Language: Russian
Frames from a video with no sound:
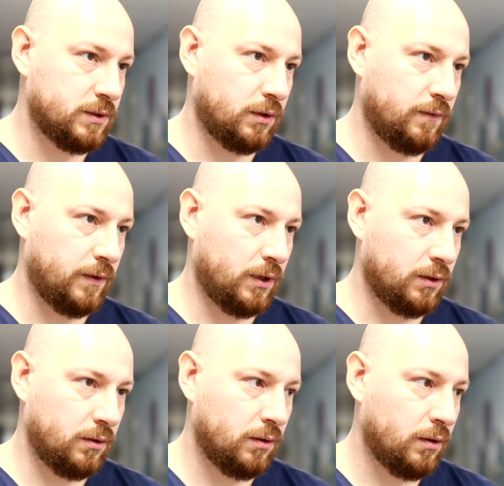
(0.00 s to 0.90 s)

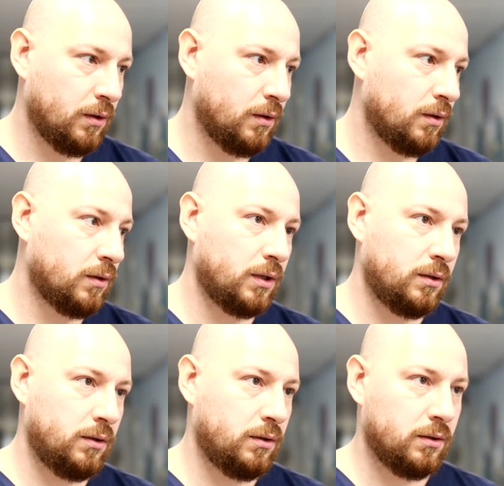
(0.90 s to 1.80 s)
сертификаты.
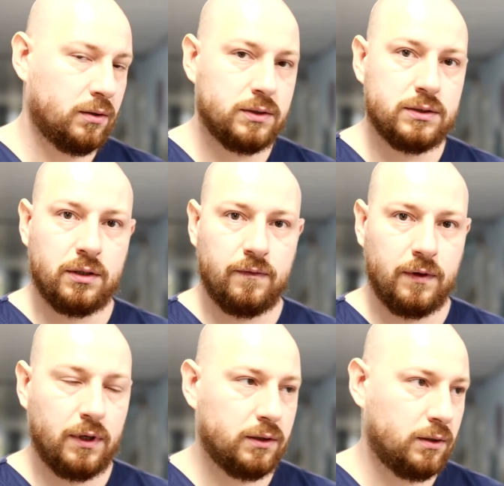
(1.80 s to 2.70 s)
Они, эти
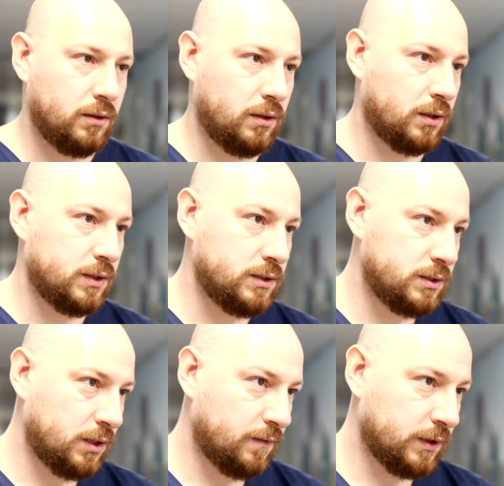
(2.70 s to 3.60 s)
сертификаты не
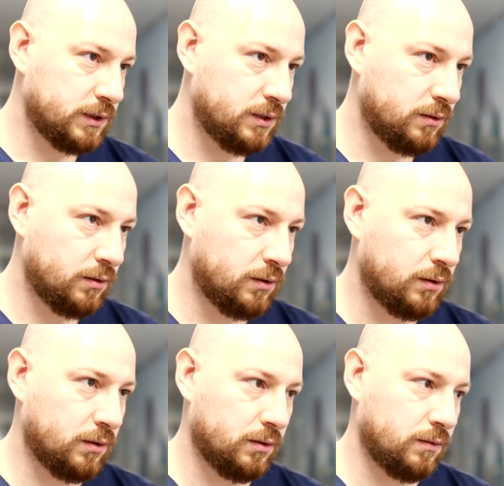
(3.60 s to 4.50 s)
российских вакцин,
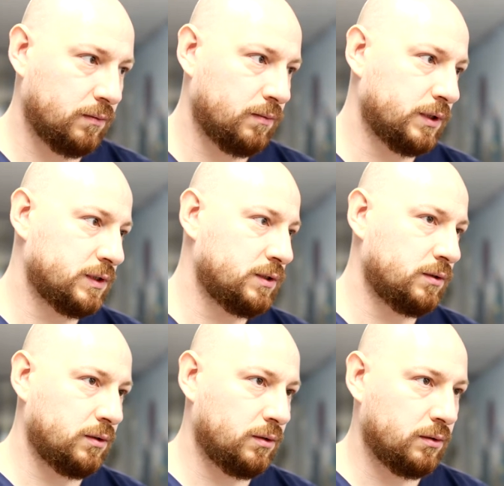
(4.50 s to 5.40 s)
это
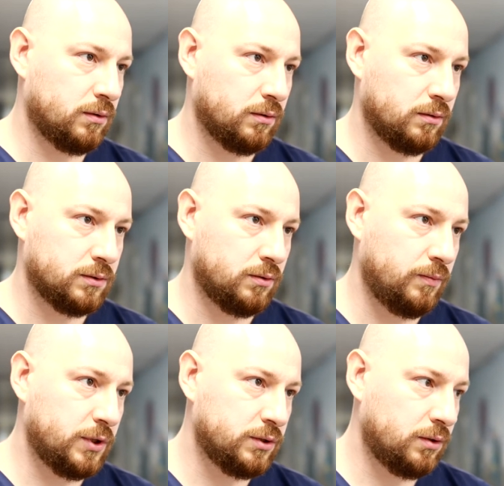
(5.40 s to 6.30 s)
вакцины
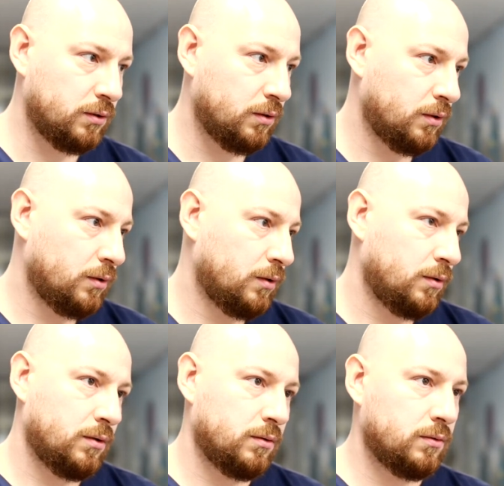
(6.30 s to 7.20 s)
зарубежные,
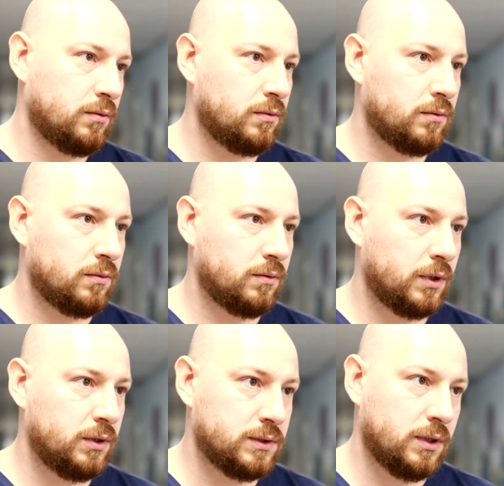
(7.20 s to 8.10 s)
но
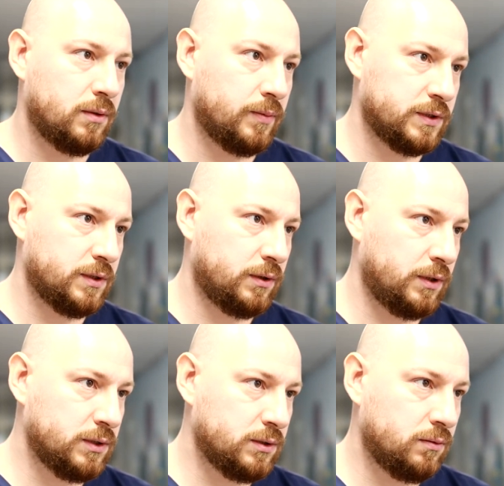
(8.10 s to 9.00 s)
они сдали
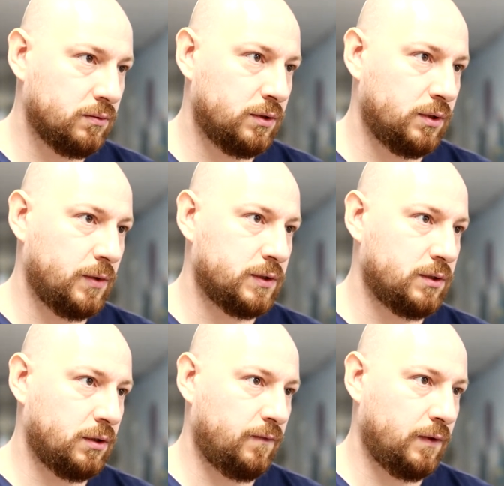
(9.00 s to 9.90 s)
ПЦР-тест, у них имеют
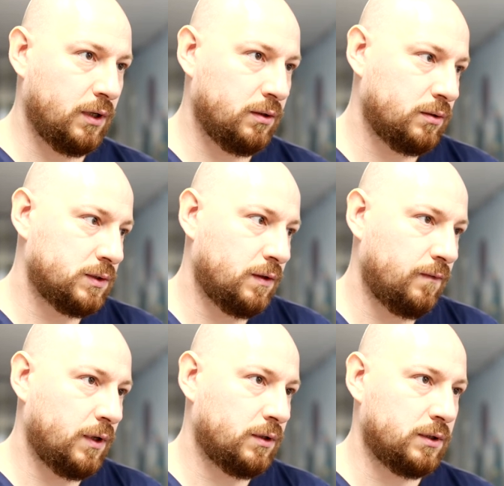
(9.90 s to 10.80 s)
сертификаты,
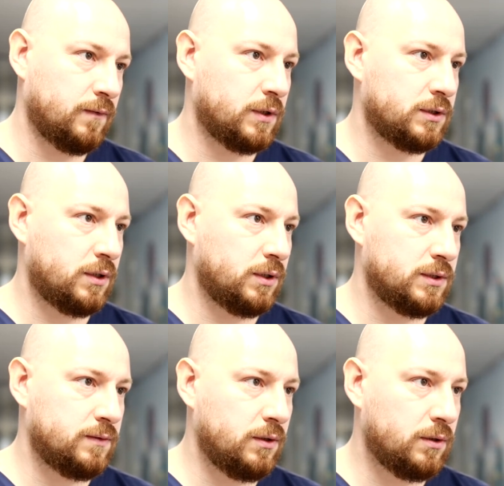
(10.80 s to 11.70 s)
сертификаты эти в нашей стране
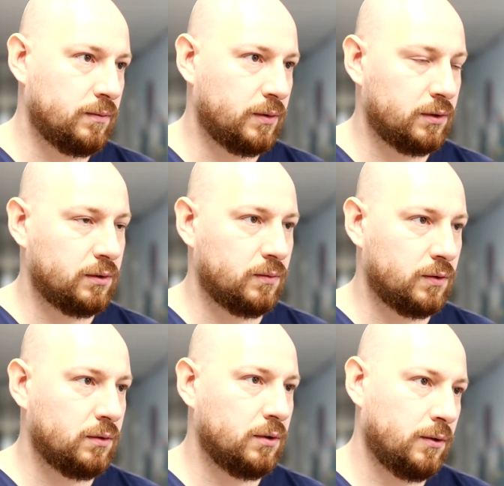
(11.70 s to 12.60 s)
действительны,
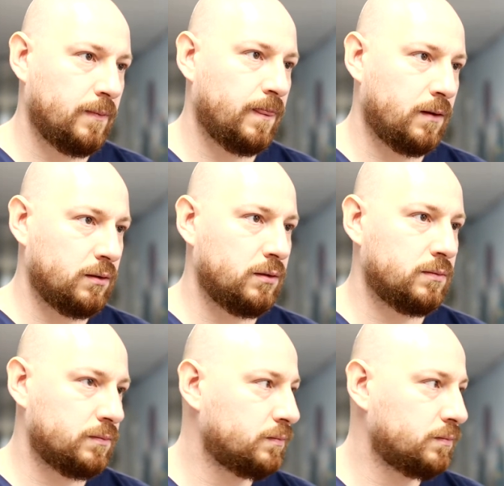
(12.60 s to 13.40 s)
поэтому они